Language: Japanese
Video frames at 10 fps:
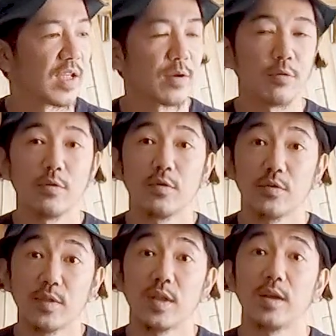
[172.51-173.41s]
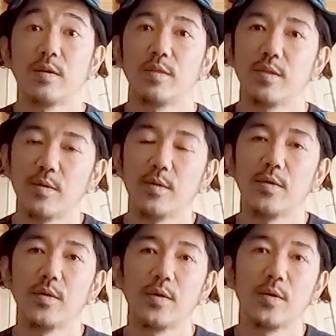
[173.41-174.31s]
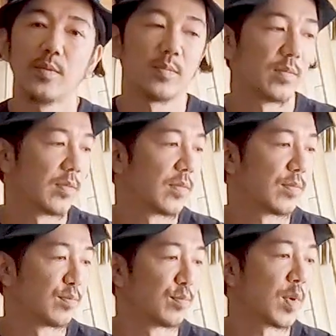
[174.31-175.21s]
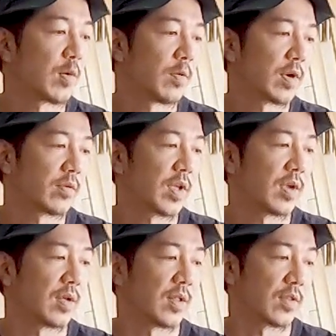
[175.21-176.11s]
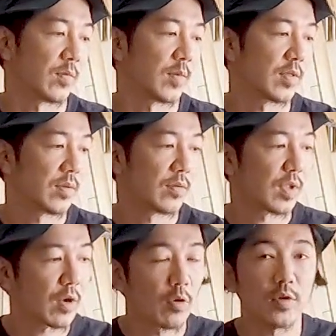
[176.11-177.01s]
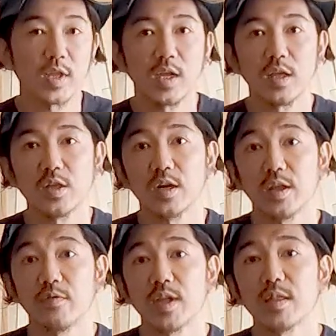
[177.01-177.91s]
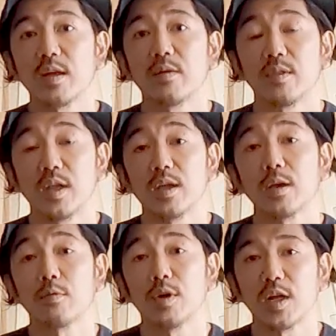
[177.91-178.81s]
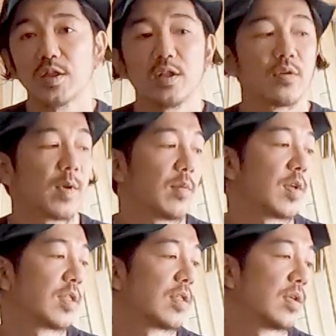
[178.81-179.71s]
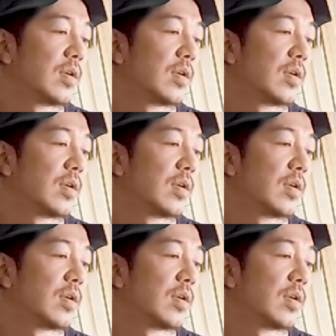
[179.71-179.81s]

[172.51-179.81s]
でこういうふうに調整できるんですよ、うん、まあ悪くないかなと思います。で固定ネジがねふたつあるんで結構カチンと回ります。